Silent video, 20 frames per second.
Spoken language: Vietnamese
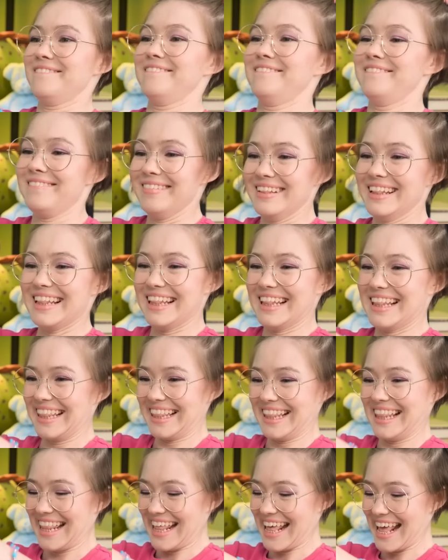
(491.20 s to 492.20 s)
đất sét
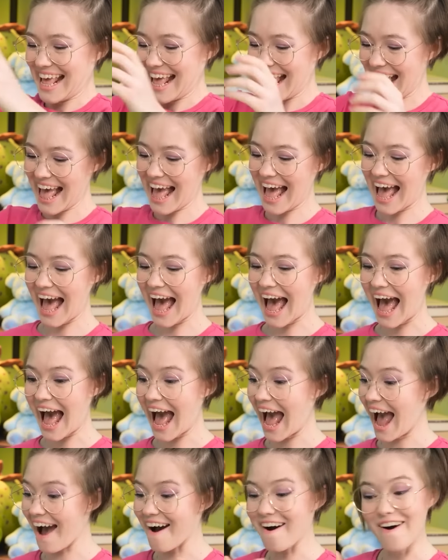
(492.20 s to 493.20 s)
đã. Tuyệt, rồi
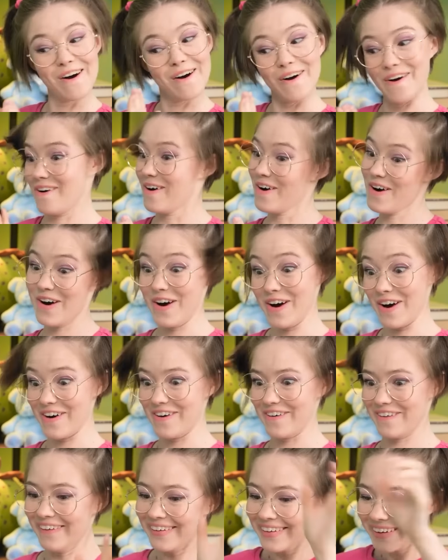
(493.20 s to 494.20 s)
này, mình sẽ bắt đầu với màu